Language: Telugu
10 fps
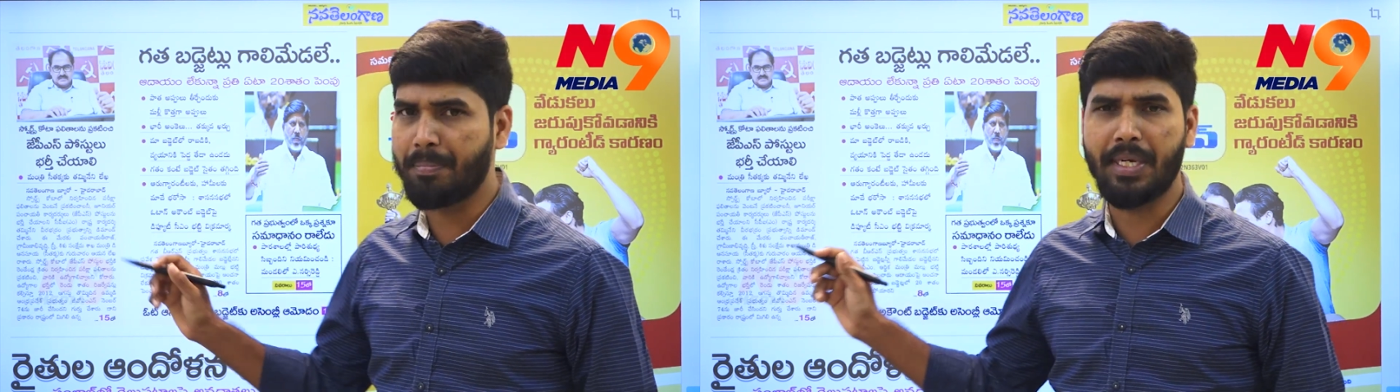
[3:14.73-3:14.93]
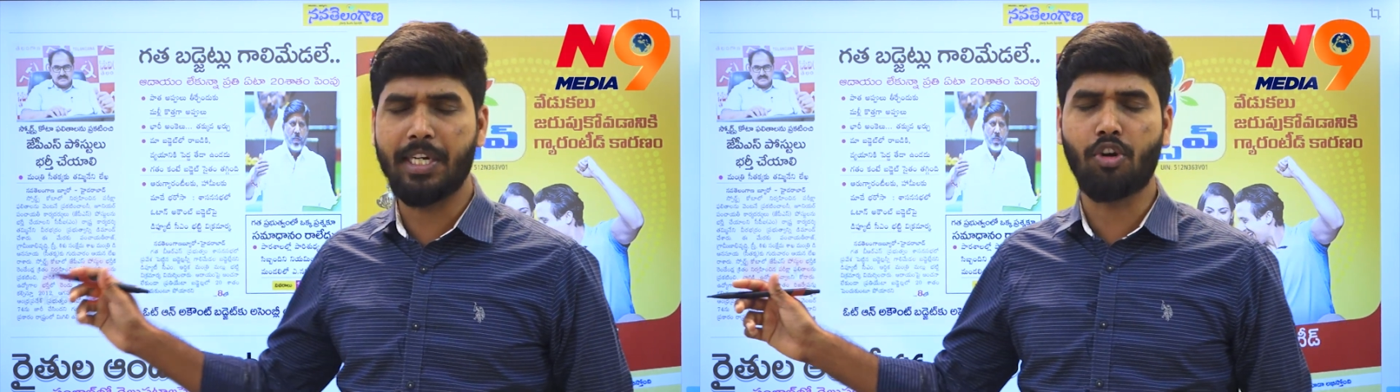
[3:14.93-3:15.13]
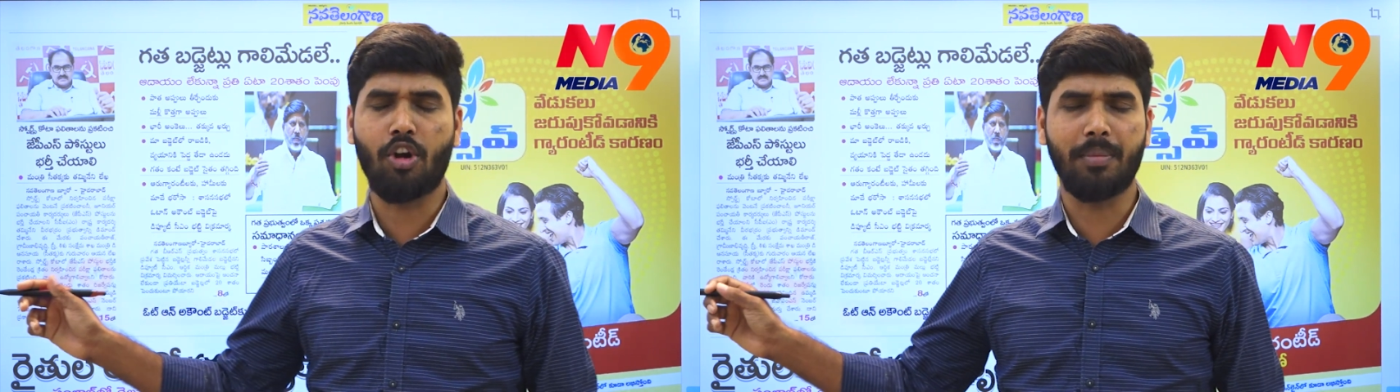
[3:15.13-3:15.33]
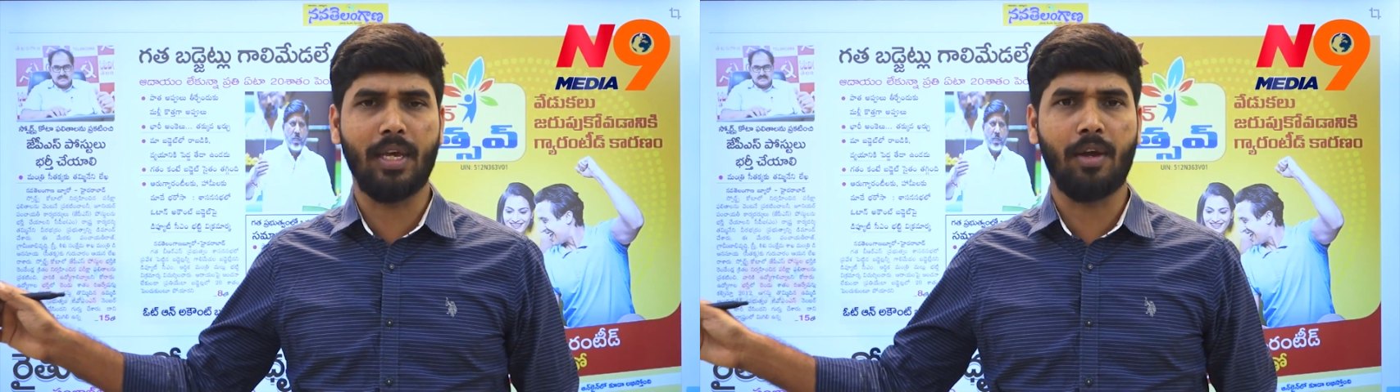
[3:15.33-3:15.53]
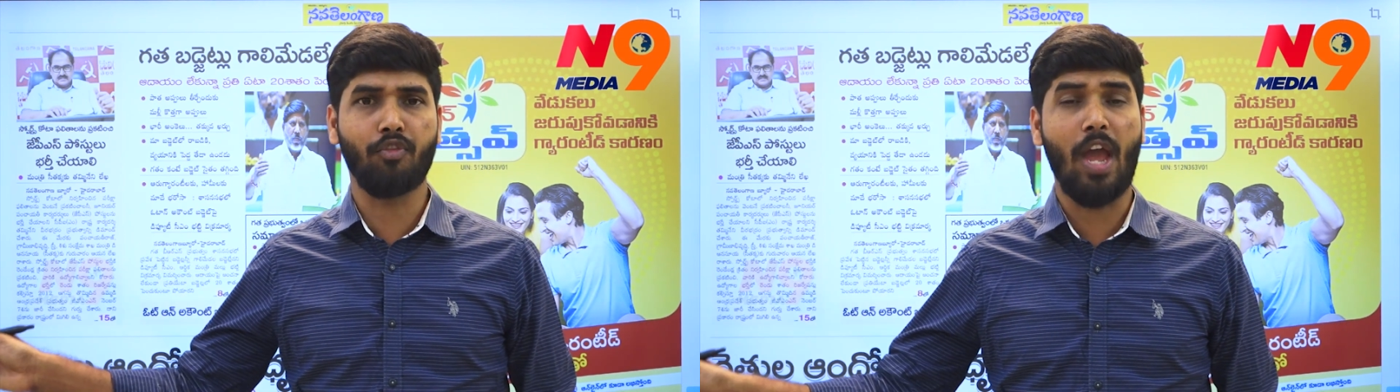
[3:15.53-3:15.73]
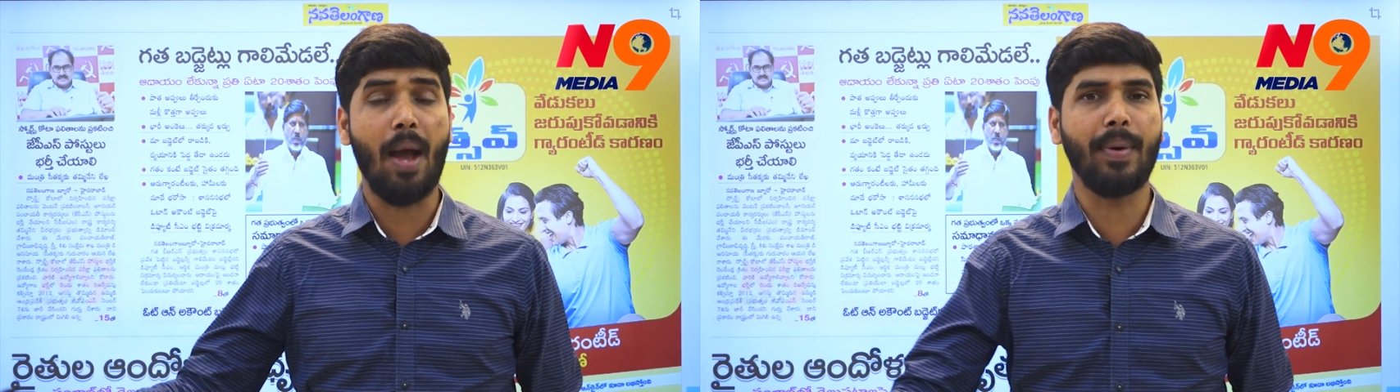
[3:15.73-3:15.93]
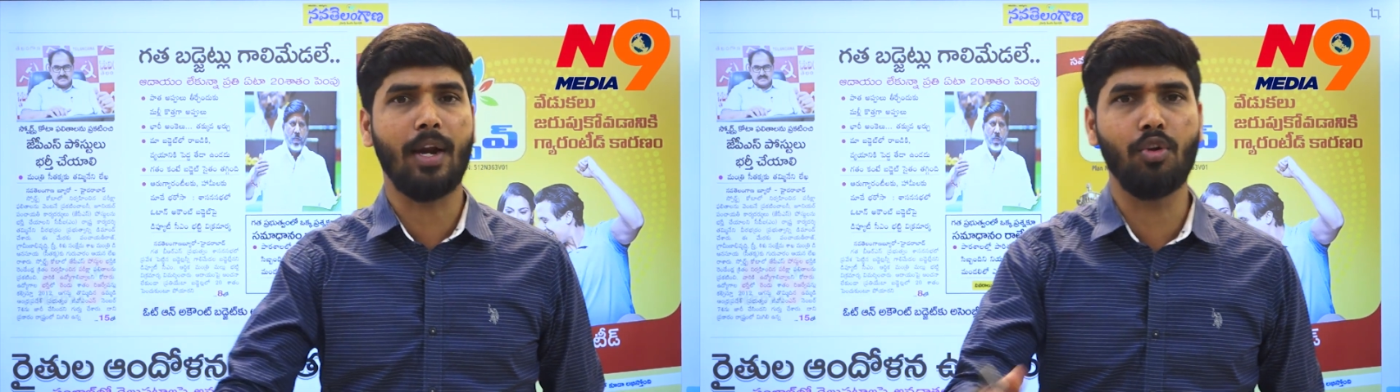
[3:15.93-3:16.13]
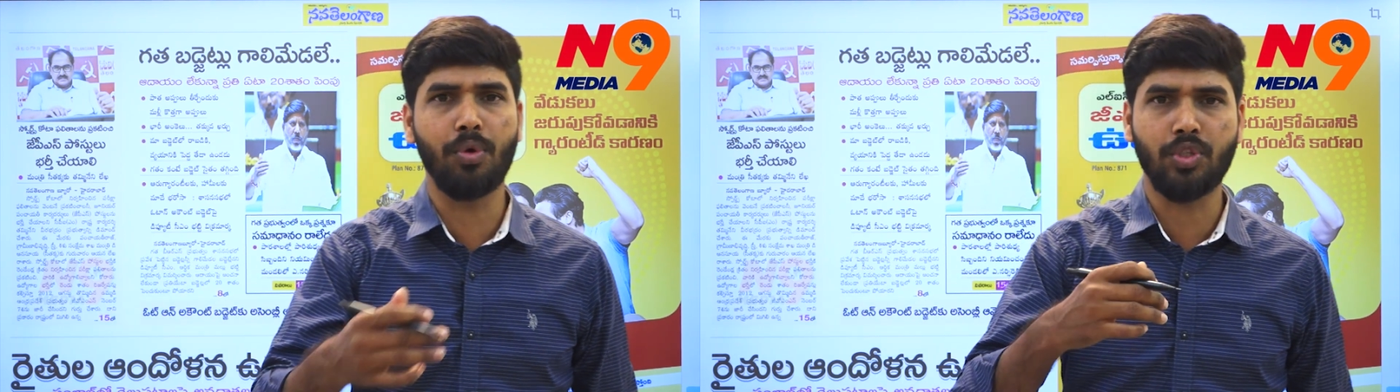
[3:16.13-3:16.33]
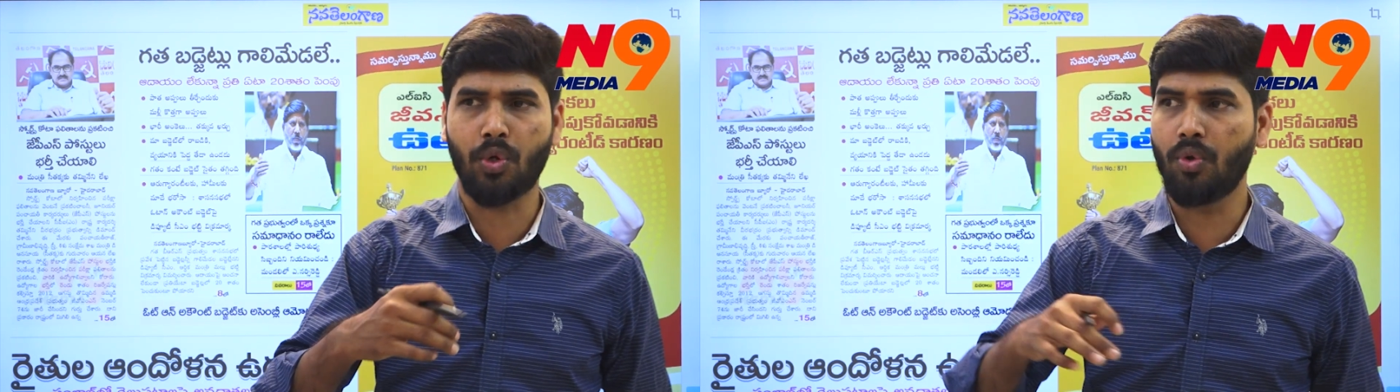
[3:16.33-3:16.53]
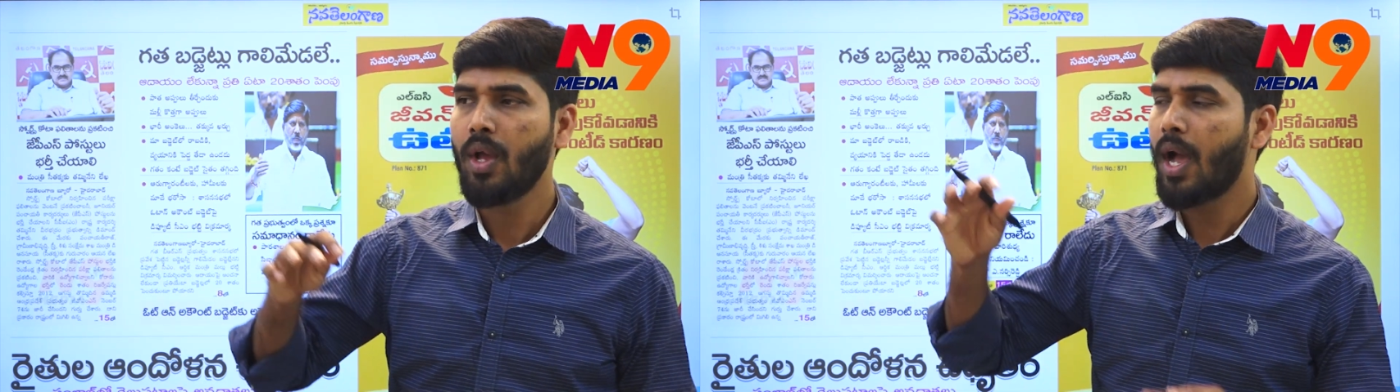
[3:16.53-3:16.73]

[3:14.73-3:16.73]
బీటీ రోడ్ల మీద వ్యాపారులు పోతారు